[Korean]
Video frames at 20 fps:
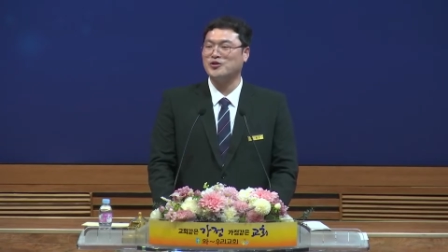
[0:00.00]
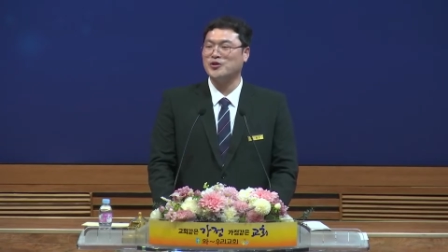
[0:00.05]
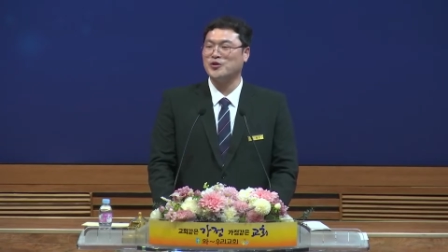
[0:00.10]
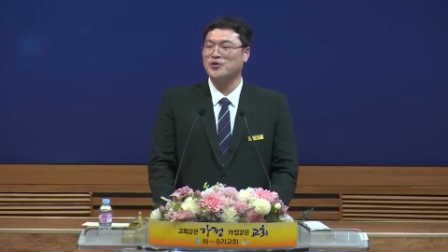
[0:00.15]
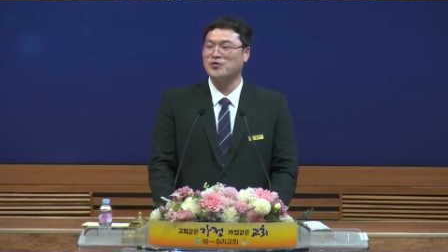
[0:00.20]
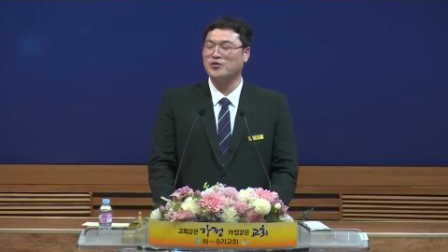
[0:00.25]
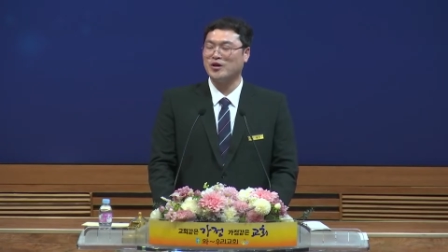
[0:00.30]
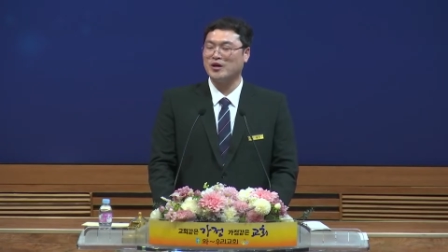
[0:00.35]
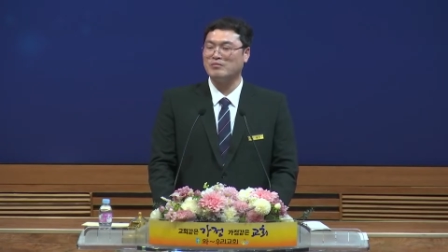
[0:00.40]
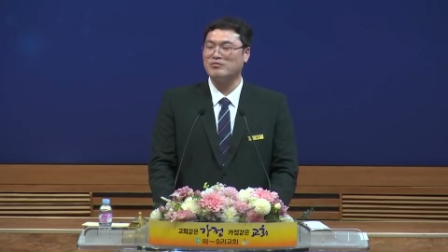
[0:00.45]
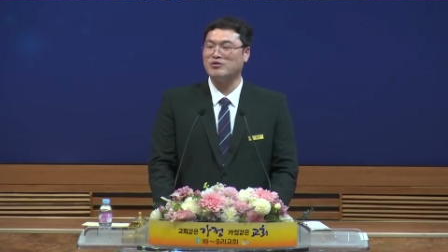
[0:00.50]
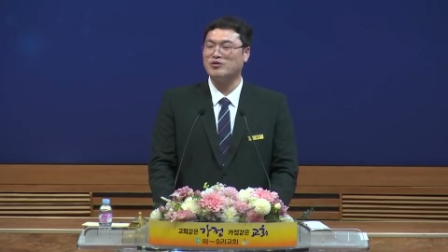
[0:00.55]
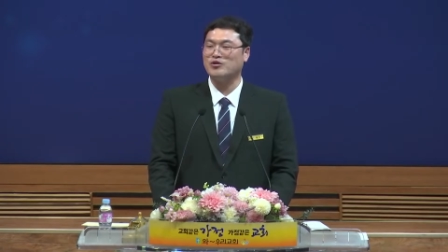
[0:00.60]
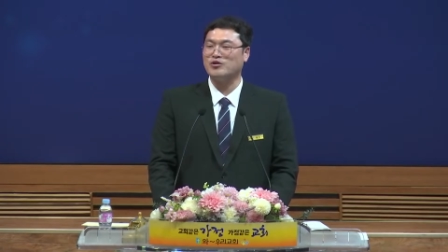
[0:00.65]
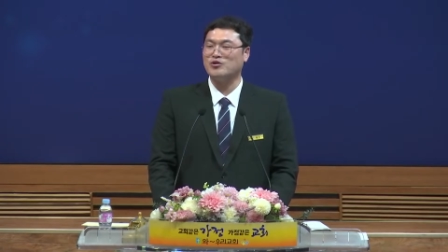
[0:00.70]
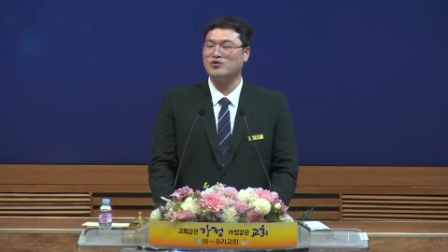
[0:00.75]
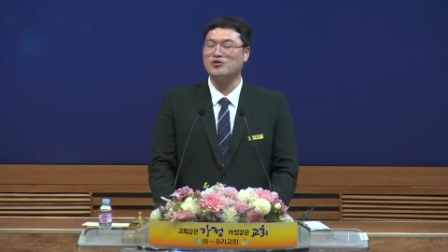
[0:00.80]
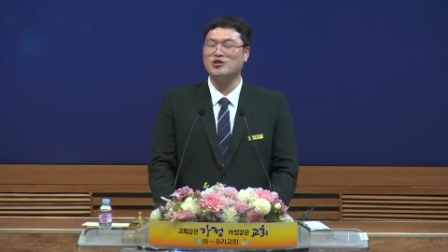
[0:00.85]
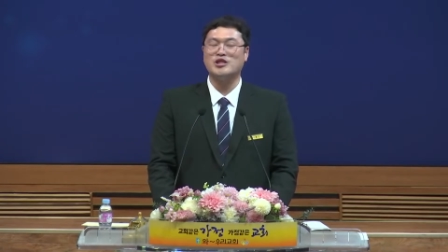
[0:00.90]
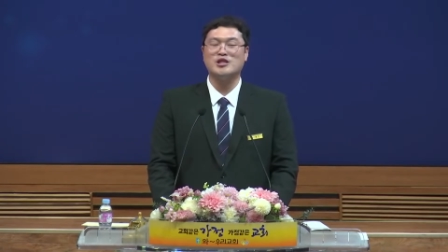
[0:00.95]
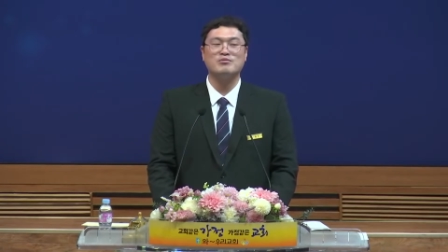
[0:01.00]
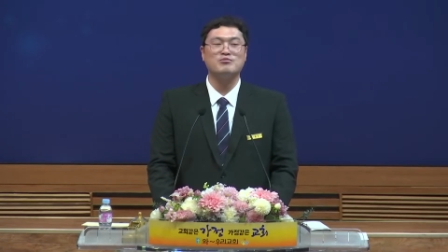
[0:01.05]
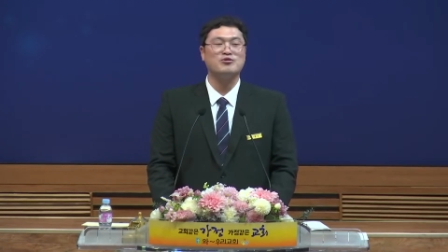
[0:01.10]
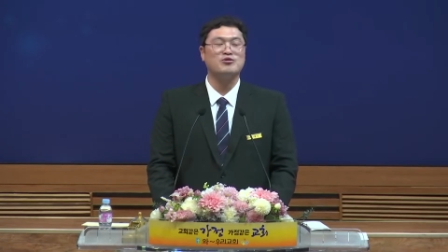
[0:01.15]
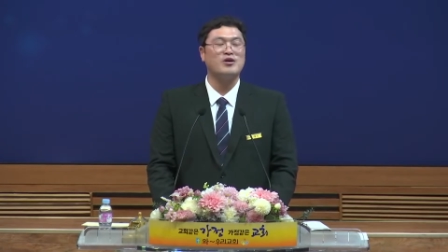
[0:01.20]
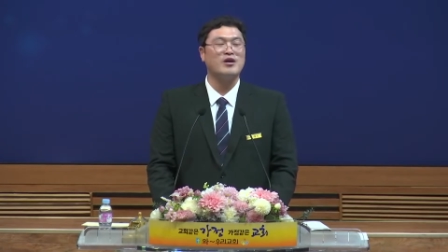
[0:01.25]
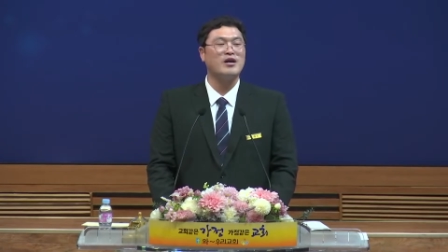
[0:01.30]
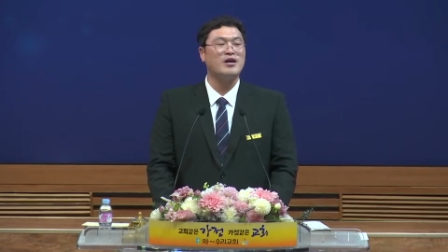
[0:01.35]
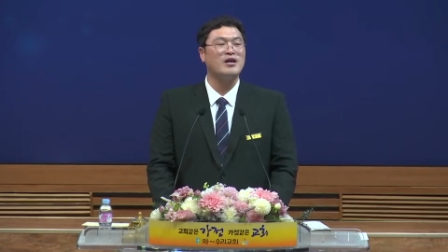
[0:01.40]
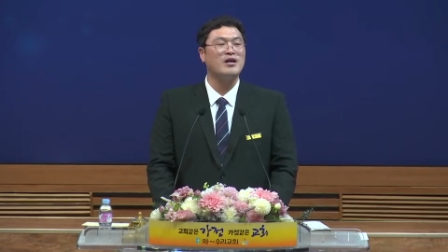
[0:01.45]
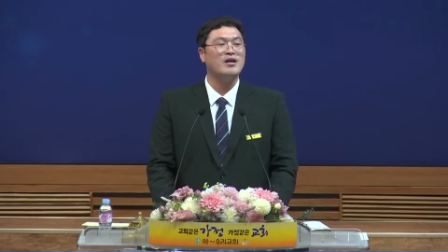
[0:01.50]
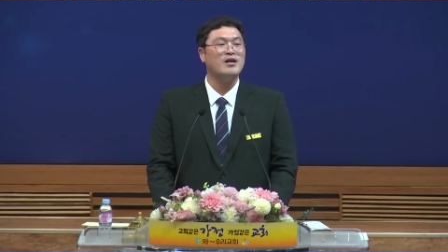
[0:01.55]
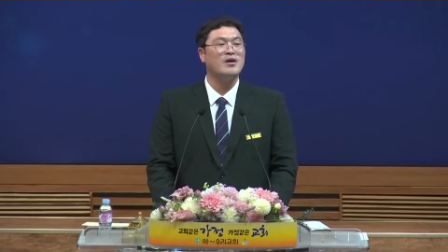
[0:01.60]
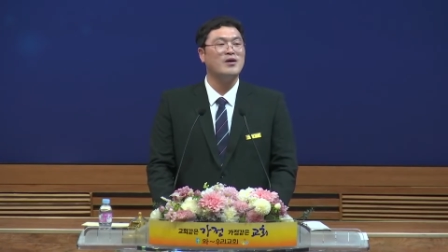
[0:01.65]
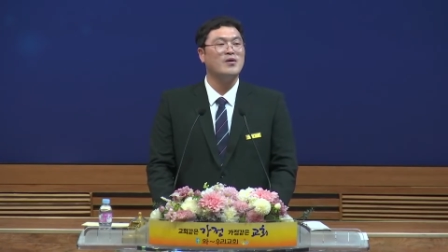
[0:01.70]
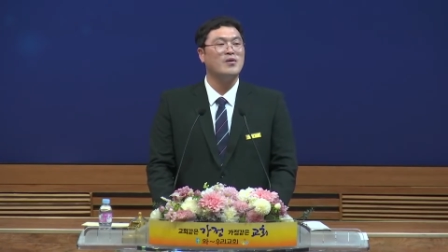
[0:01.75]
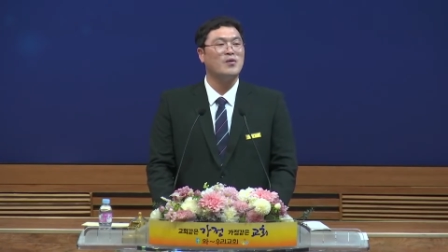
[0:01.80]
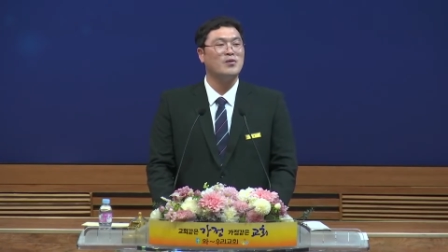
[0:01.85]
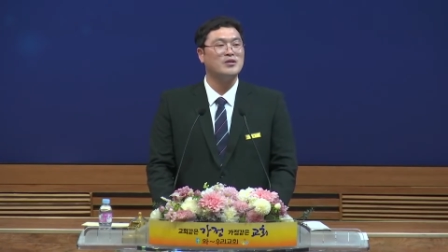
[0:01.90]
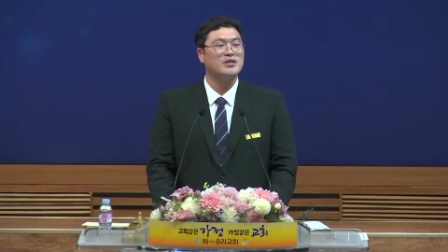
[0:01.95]
유아부, 유치부가
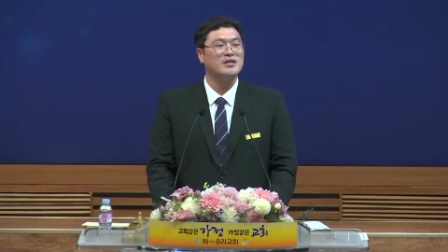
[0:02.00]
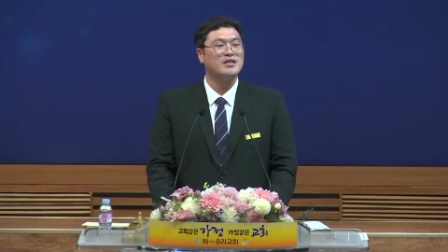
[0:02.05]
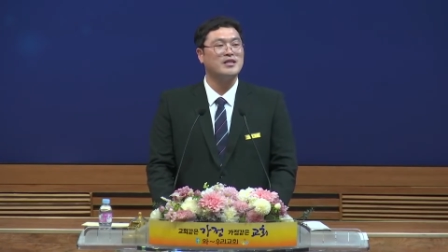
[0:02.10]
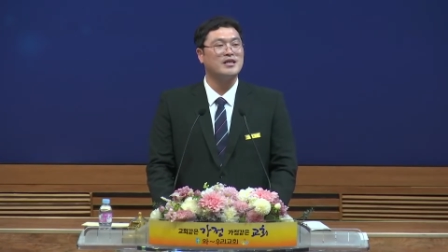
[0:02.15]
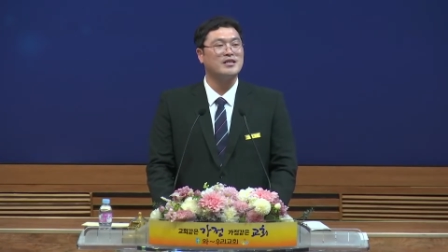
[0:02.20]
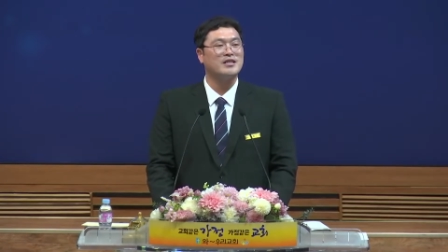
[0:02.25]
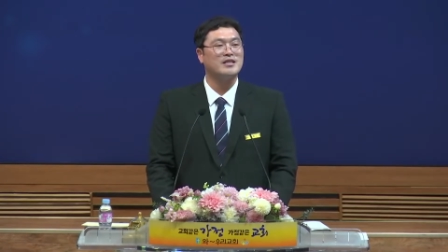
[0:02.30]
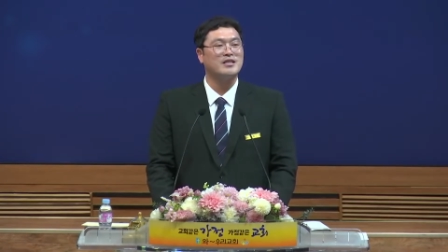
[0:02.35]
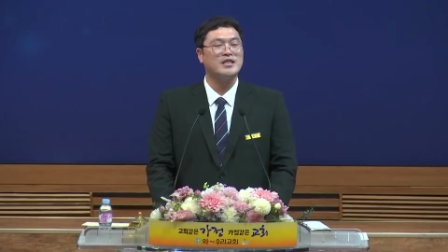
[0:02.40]
오늘까지